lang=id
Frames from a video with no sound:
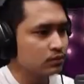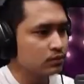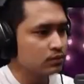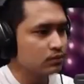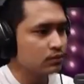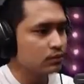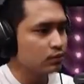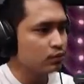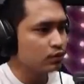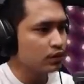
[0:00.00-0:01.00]

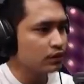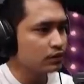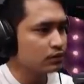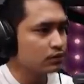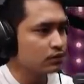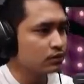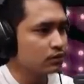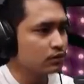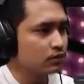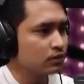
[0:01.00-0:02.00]
Uh, nyaris.
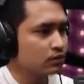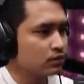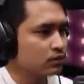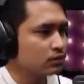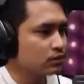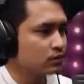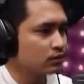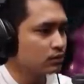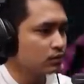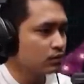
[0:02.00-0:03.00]
Yes.
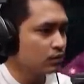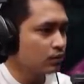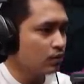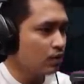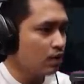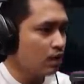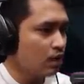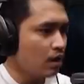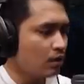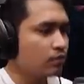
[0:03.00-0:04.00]

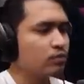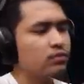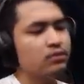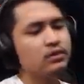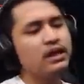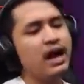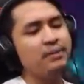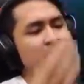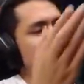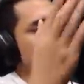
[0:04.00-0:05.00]
Wow. Hmm. Gak
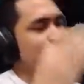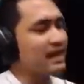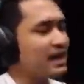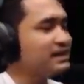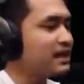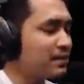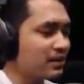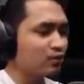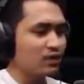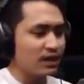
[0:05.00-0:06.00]
bisa Jadi
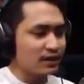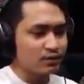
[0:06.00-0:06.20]
emang rute kanan tuh